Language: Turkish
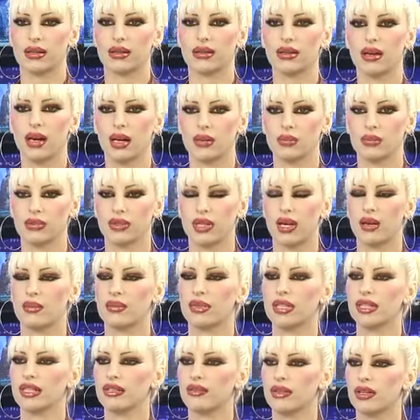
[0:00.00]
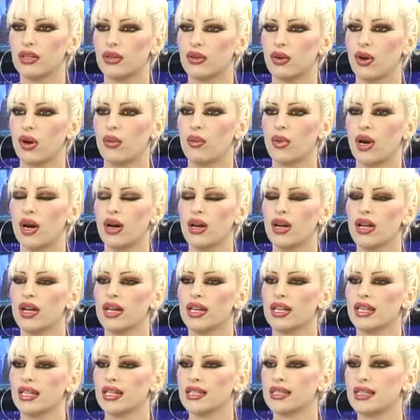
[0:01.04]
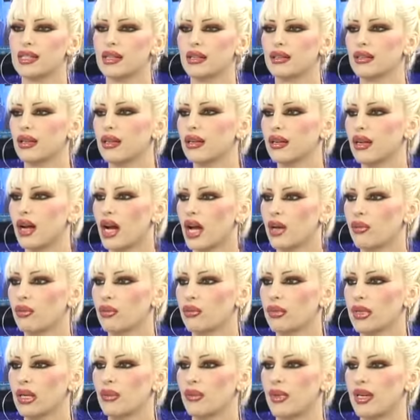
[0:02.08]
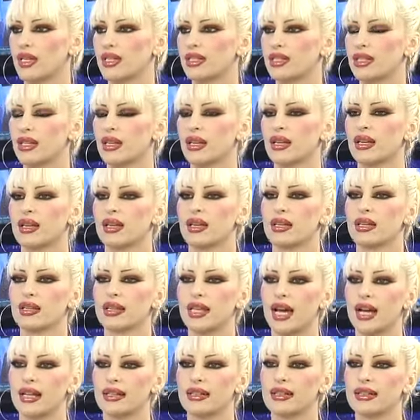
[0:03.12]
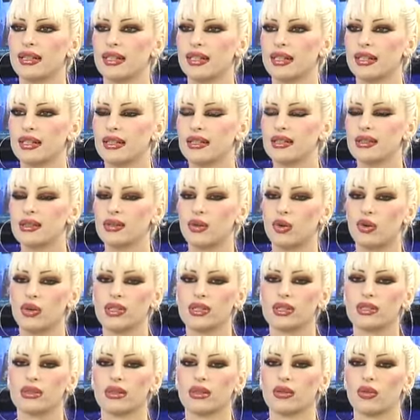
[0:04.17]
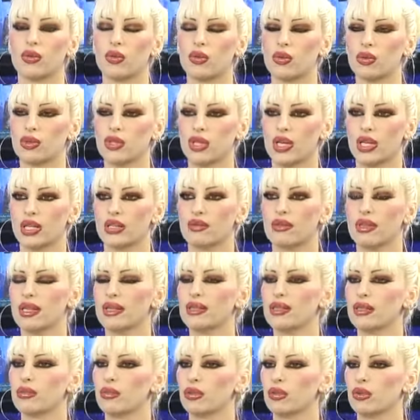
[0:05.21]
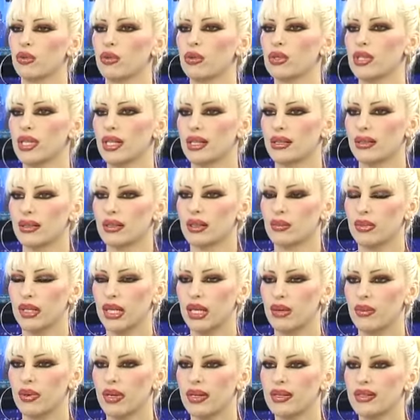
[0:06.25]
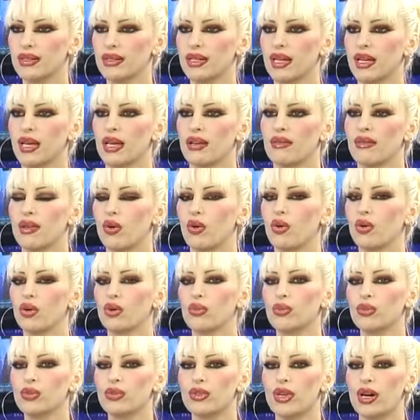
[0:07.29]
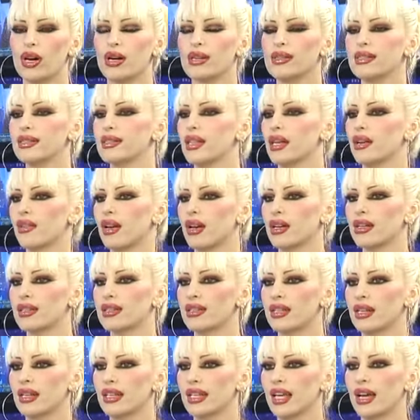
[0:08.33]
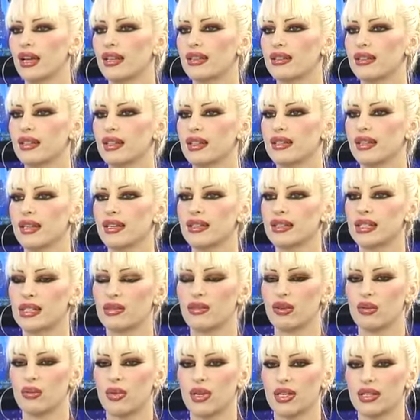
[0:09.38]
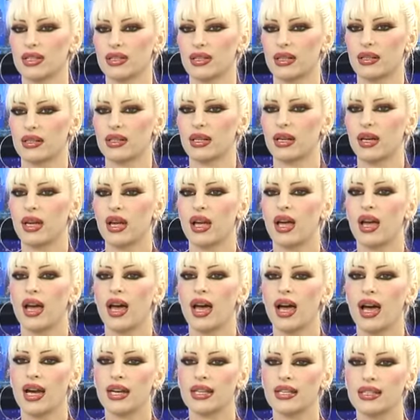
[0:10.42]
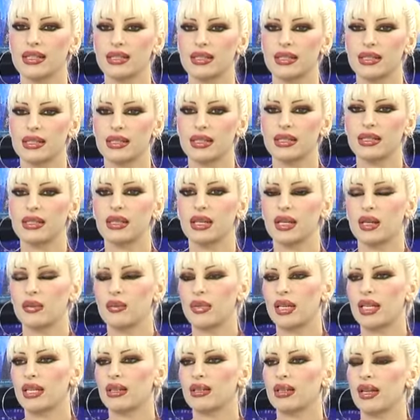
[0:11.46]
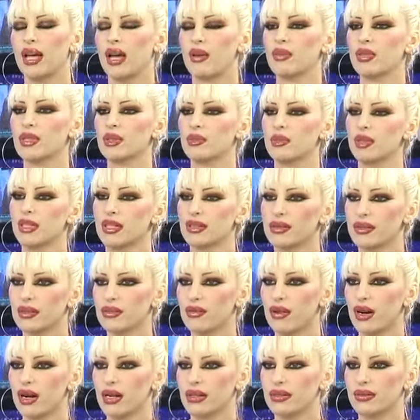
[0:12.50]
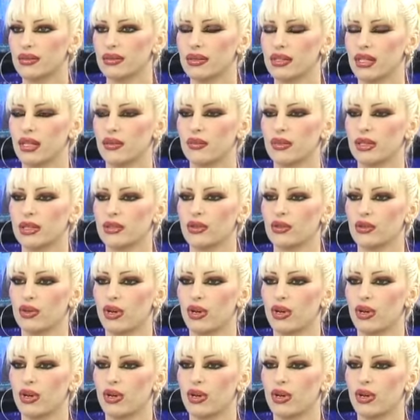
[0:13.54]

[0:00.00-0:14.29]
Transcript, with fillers: gaybından bilgi veriyor ama insanlar gaybı bilemez kendilerine sonrasında ne olacağını ve ne zaman öleceklerini bilemez ve ölümü de asla ve asla kendilerinden savamazlar. Herkes için belirlenmiş bir yazı vardır diye bildiriyor